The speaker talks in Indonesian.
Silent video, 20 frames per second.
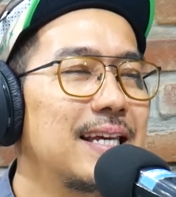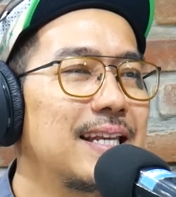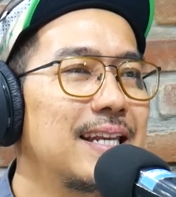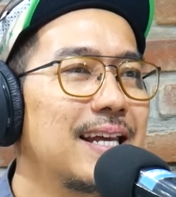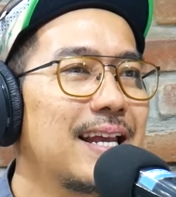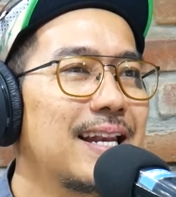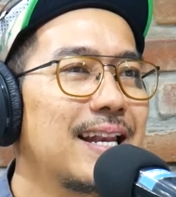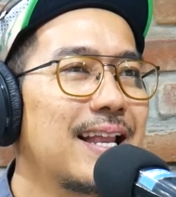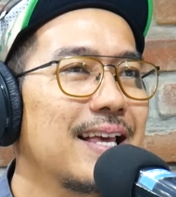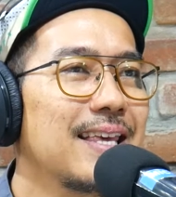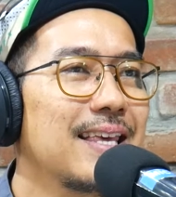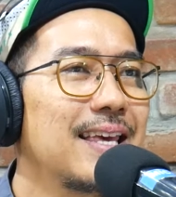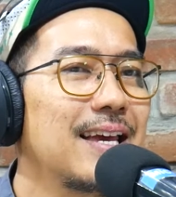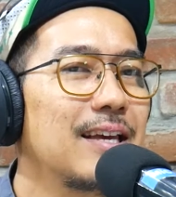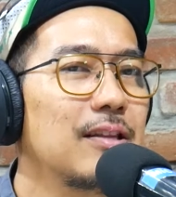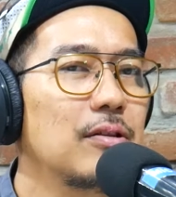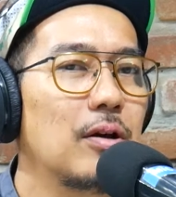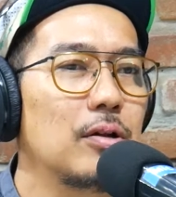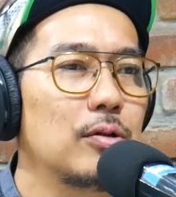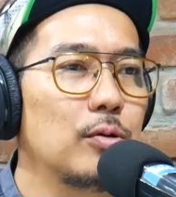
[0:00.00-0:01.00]
gini enaknya
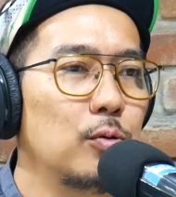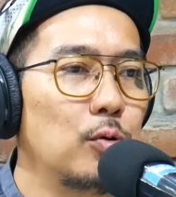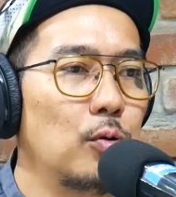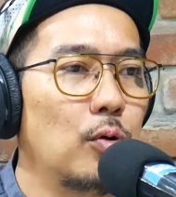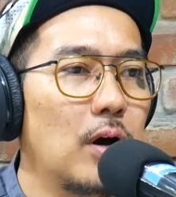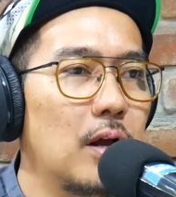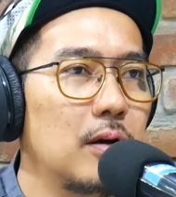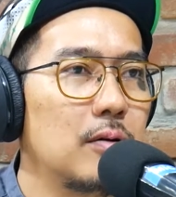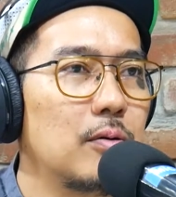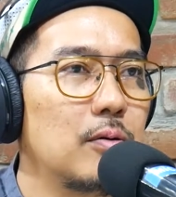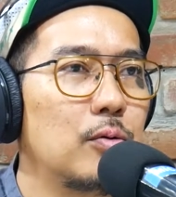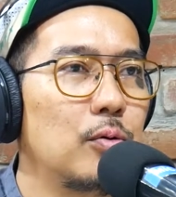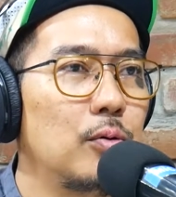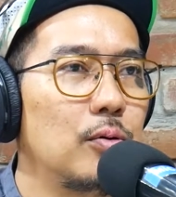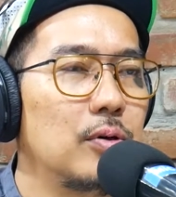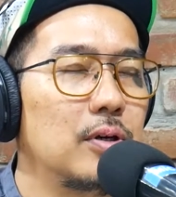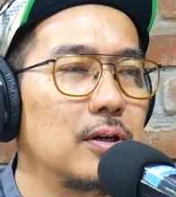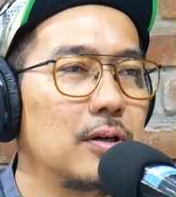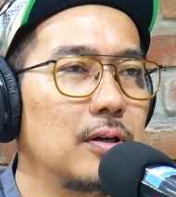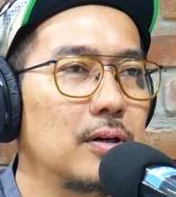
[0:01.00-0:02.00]
gitu atau dulu kan
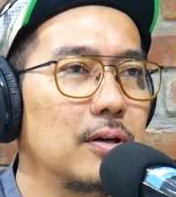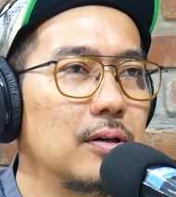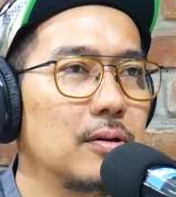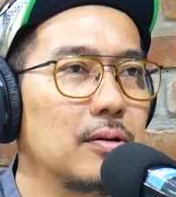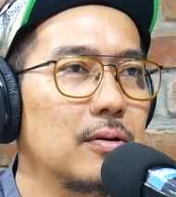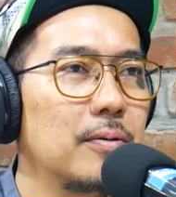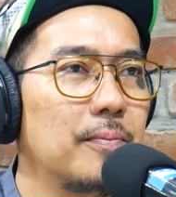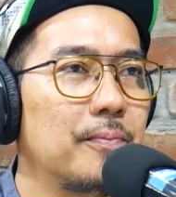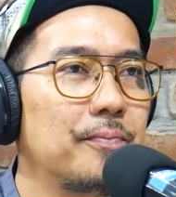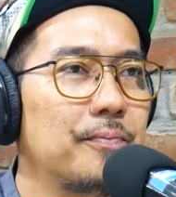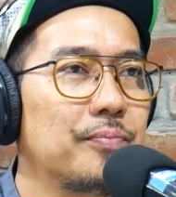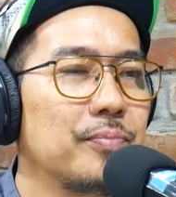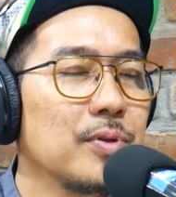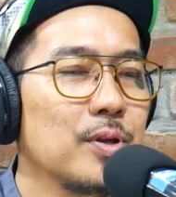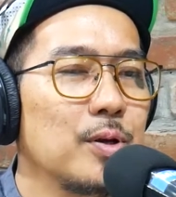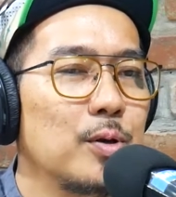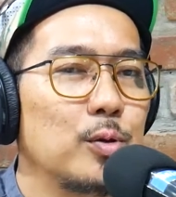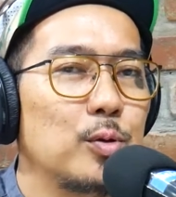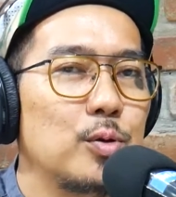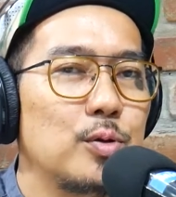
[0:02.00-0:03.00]
kudu kio gitu
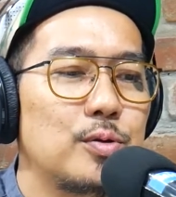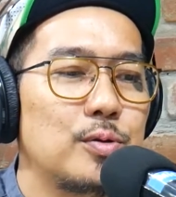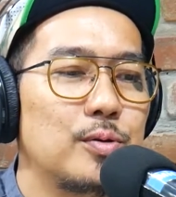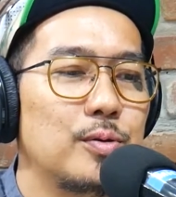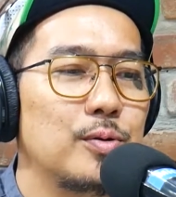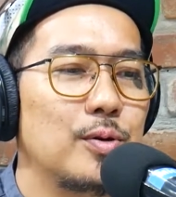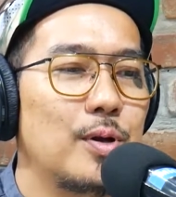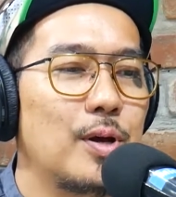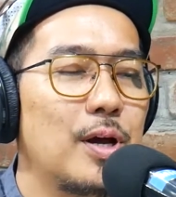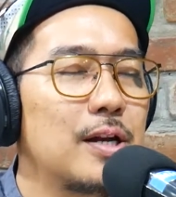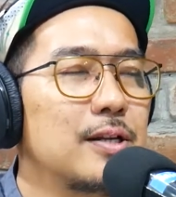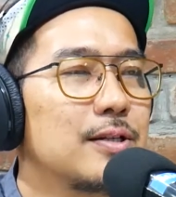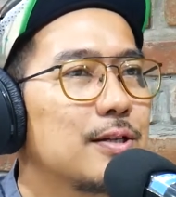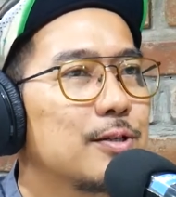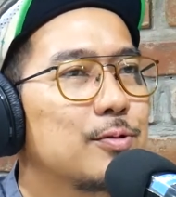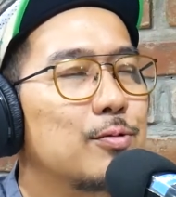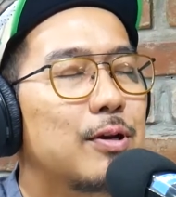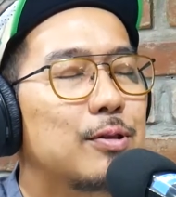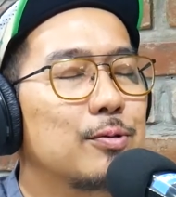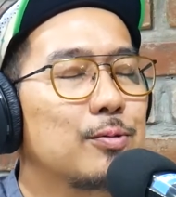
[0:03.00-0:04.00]
hmm. terus ada
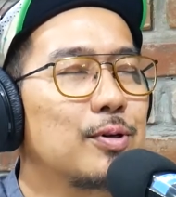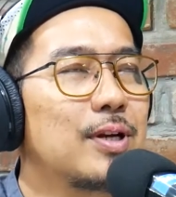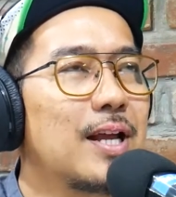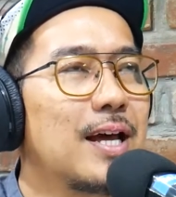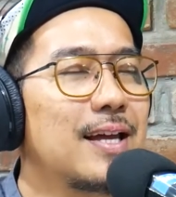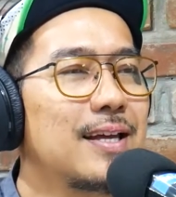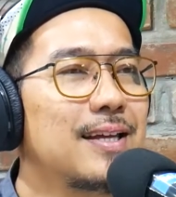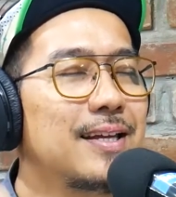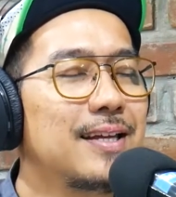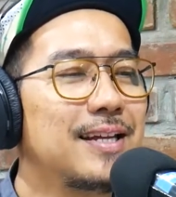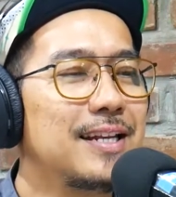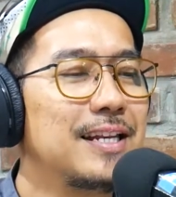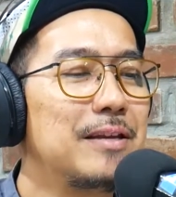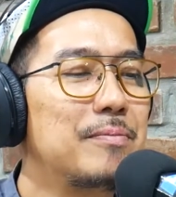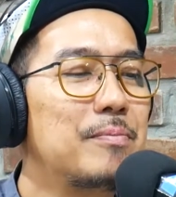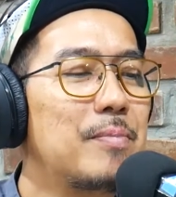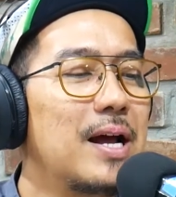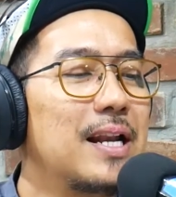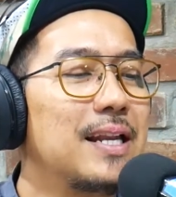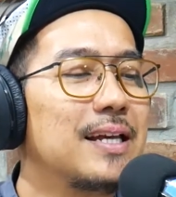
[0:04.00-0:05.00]
sesuatu lah di
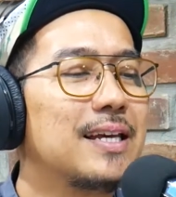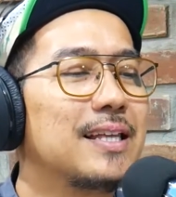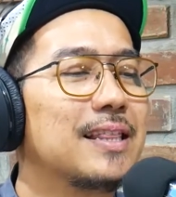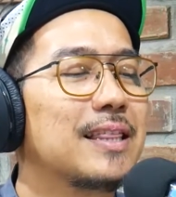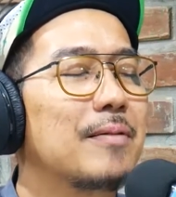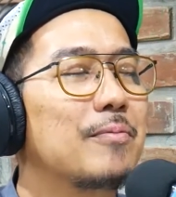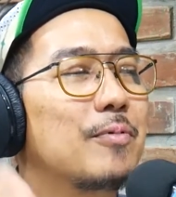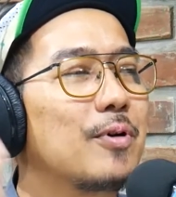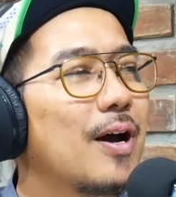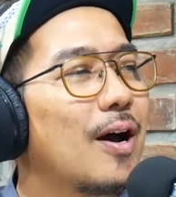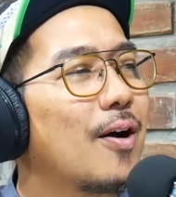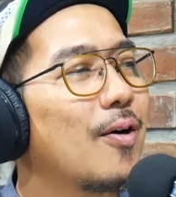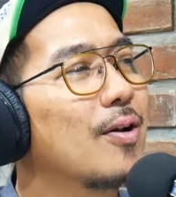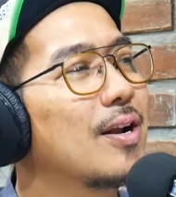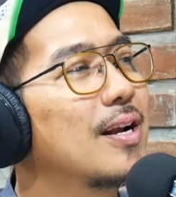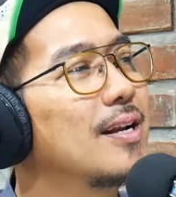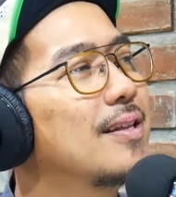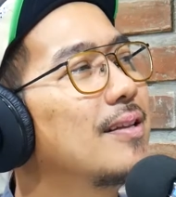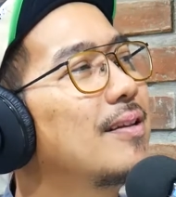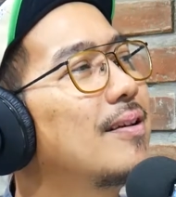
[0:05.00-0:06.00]
balik kita buka
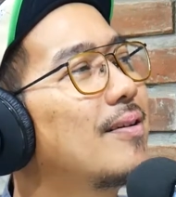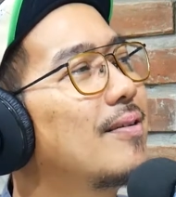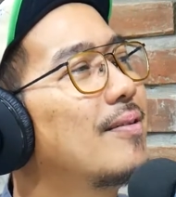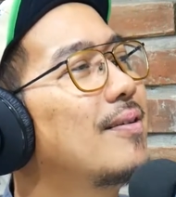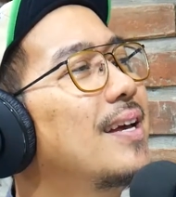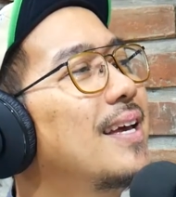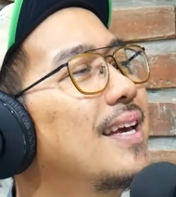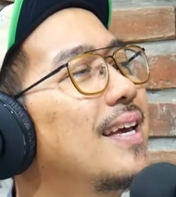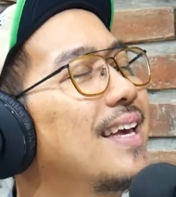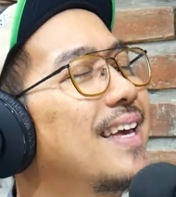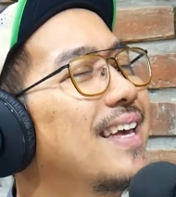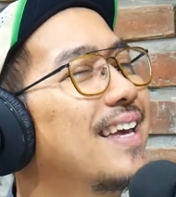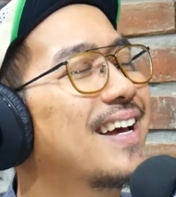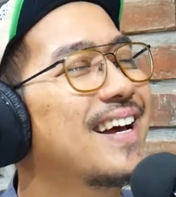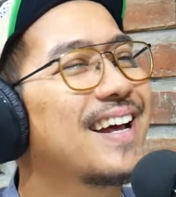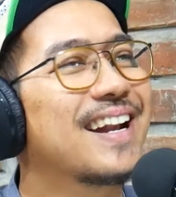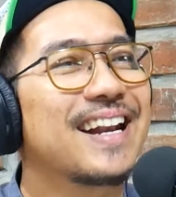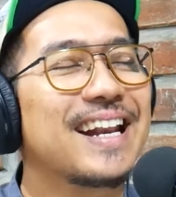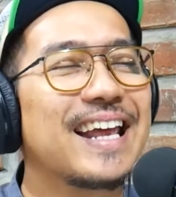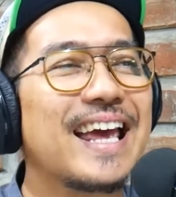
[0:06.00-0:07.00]
koran itu eh
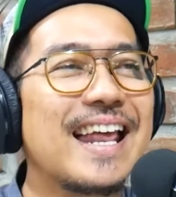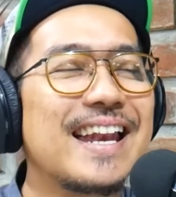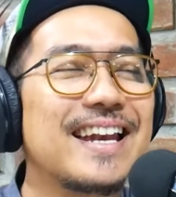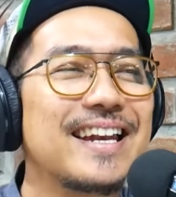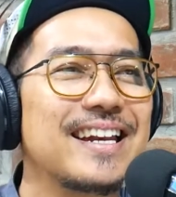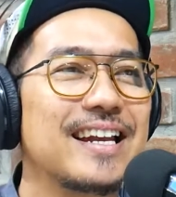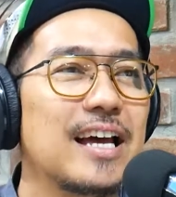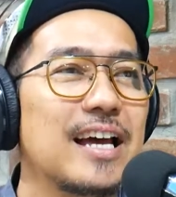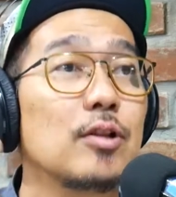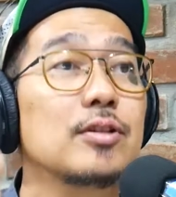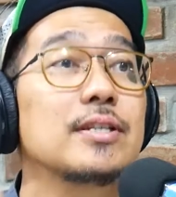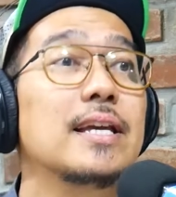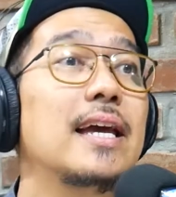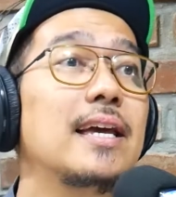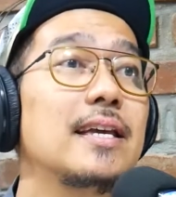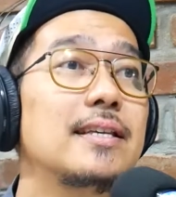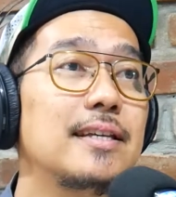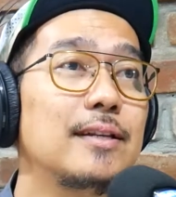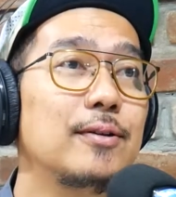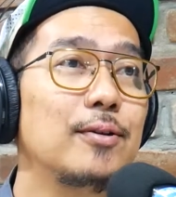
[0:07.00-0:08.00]
keren. Kalau
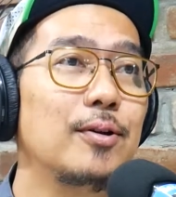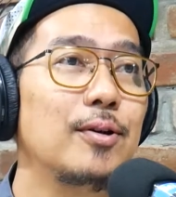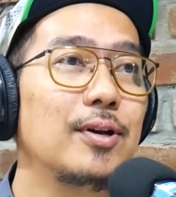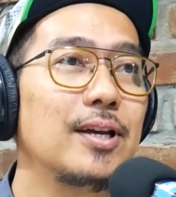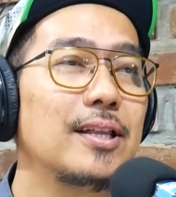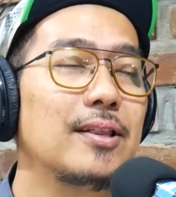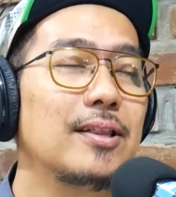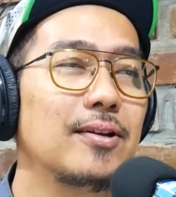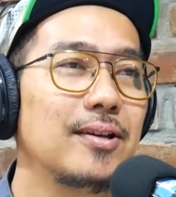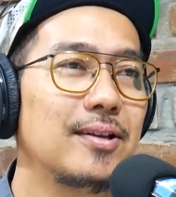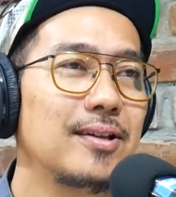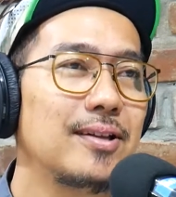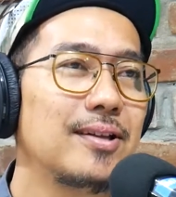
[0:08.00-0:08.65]
saya sih dulu gitu.